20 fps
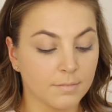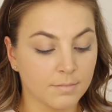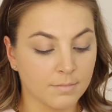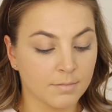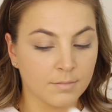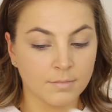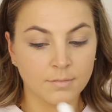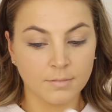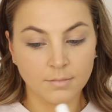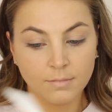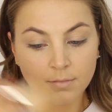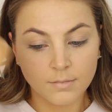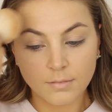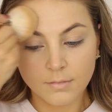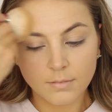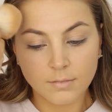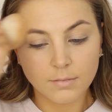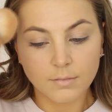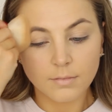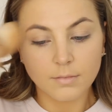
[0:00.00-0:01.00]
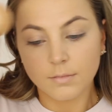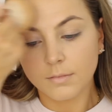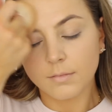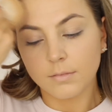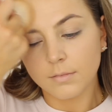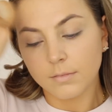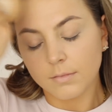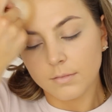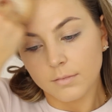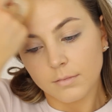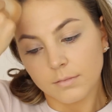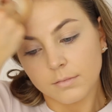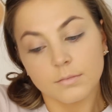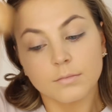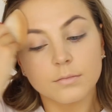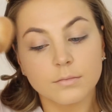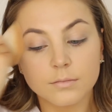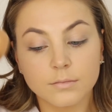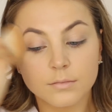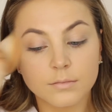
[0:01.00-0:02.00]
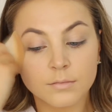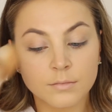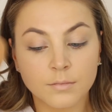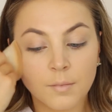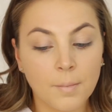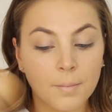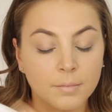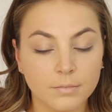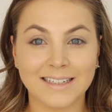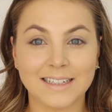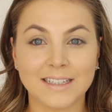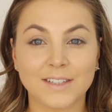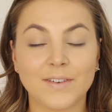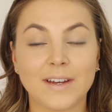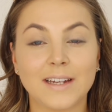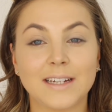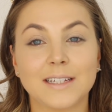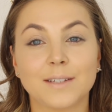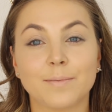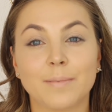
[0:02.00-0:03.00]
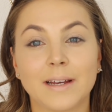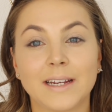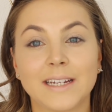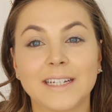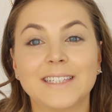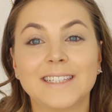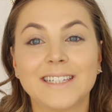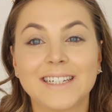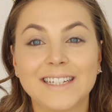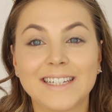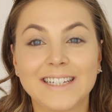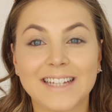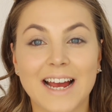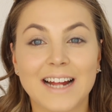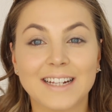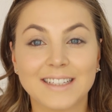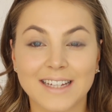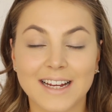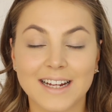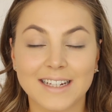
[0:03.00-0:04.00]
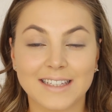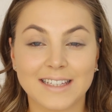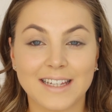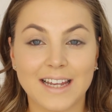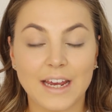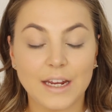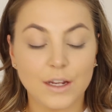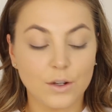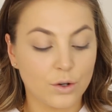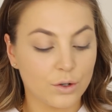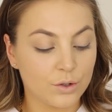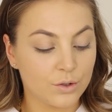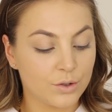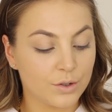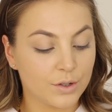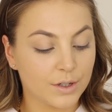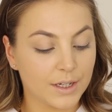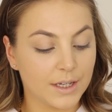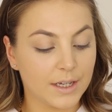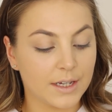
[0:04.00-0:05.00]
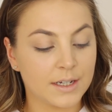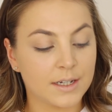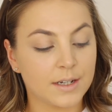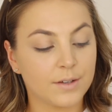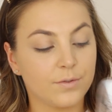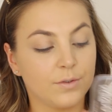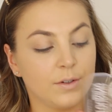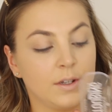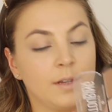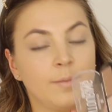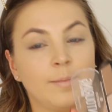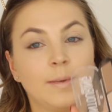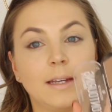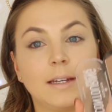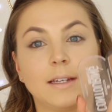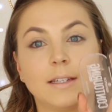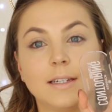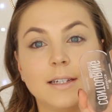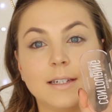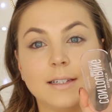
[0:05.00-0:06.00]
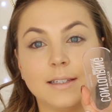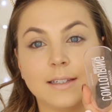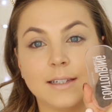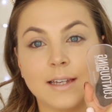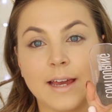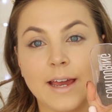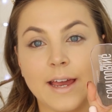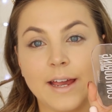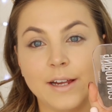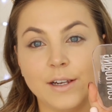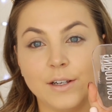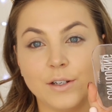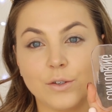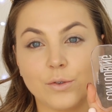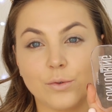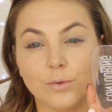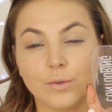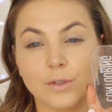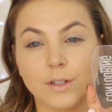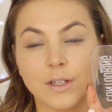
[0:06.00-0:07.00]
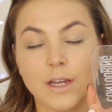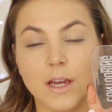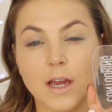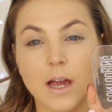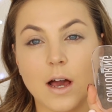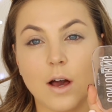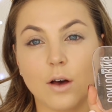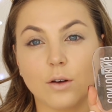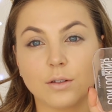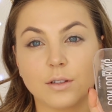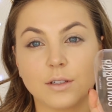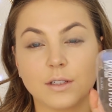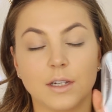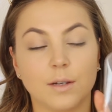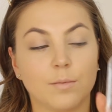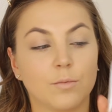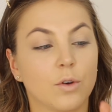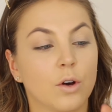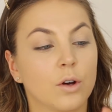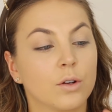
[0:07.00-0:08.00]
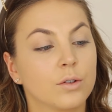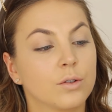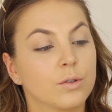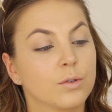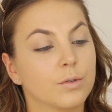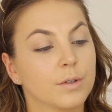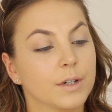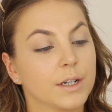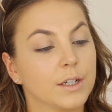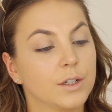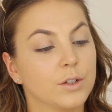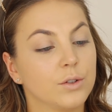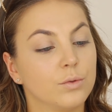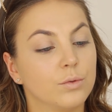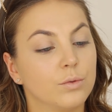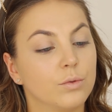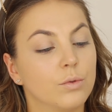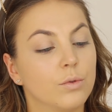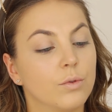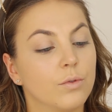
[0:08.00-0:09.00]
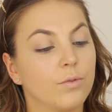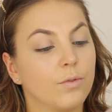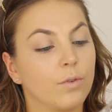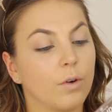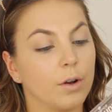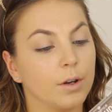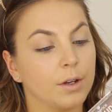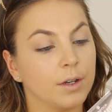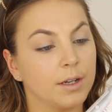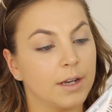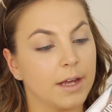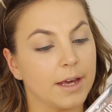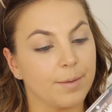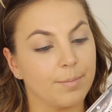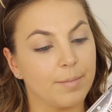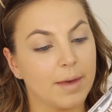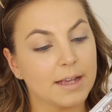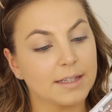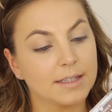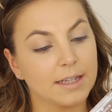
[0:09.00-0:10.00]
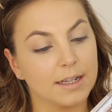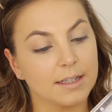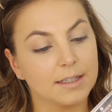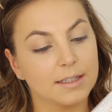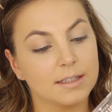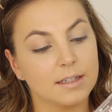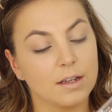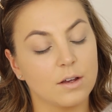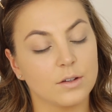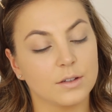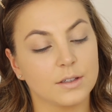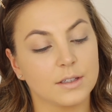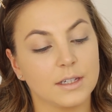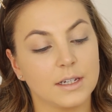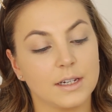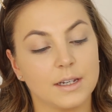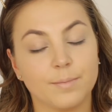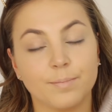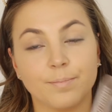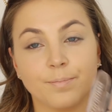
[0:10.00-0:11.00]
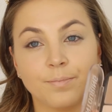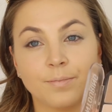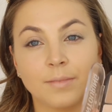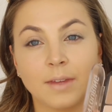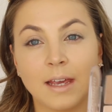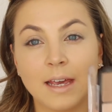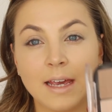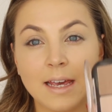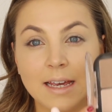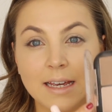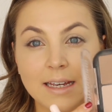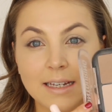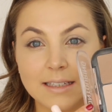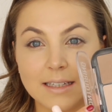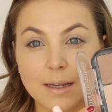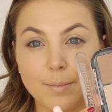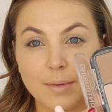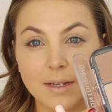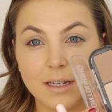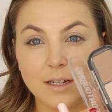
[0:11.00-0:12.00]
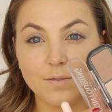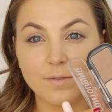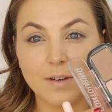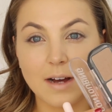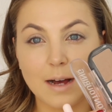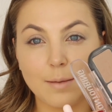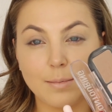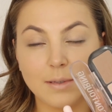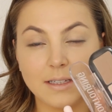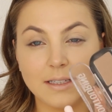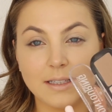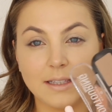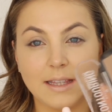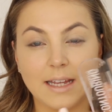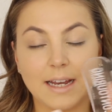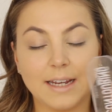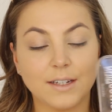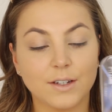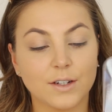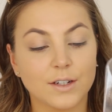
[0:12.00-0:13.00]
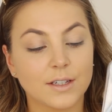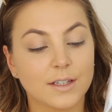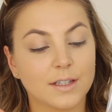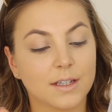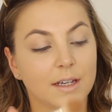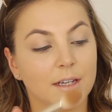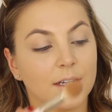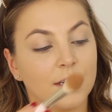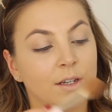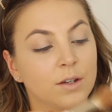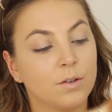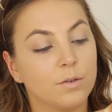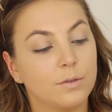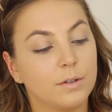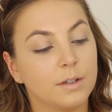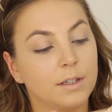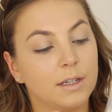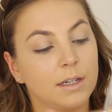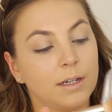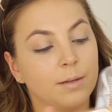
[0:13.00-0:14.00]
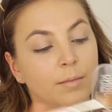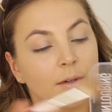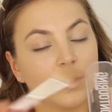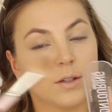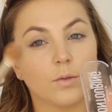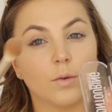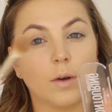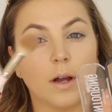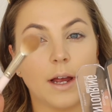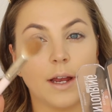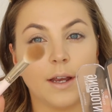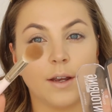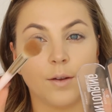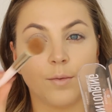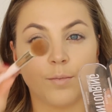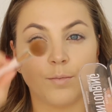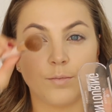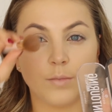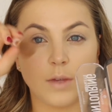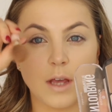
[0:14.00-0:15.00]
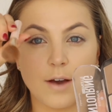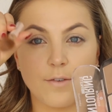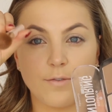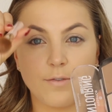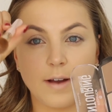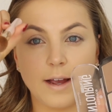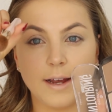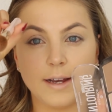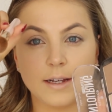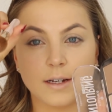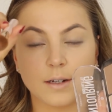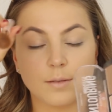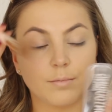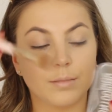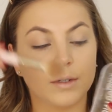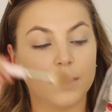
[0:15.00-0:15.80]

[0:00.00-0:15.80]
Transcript: Ich habe übrigens die Farbe Light Beige. Jetzt werde ich mein Gesicht ganz, ganz leicht konturieren. Dafür nehme ich diesen hellen Ton hier aus dem Contouring Duo von ähm, Essence. Aus dem, ich habe hier die Farbe Lighter Skin und nehme so einen ja, feineren